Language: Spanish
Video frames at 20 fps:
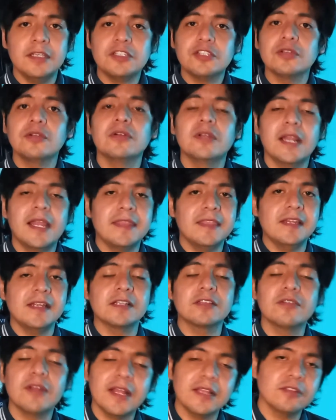hecho, la
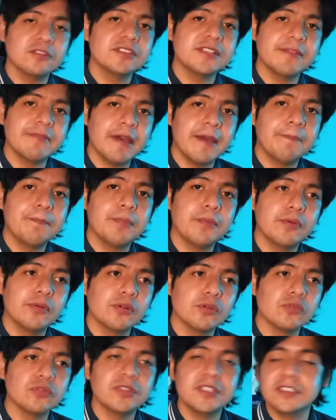directora no se va por
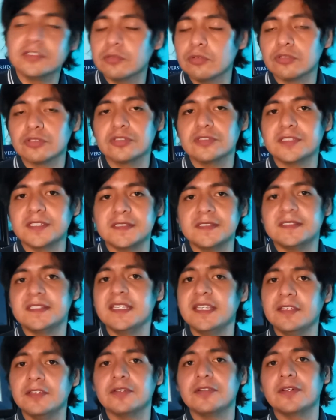un discurso
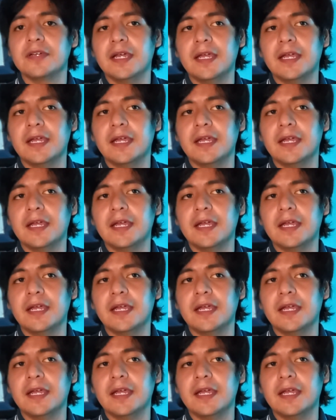sencillo